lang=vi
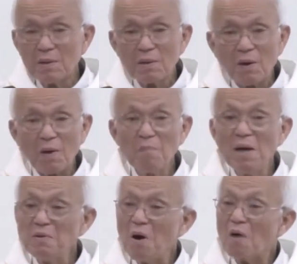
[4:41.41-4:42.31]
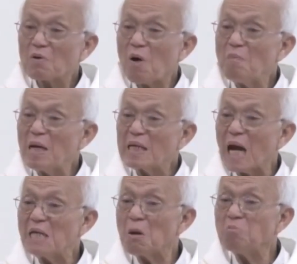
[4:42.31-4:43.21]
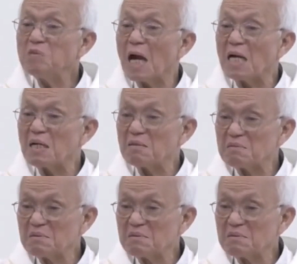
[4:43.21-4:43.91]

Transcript: hỏi bên đó có mấy cái giống vậy không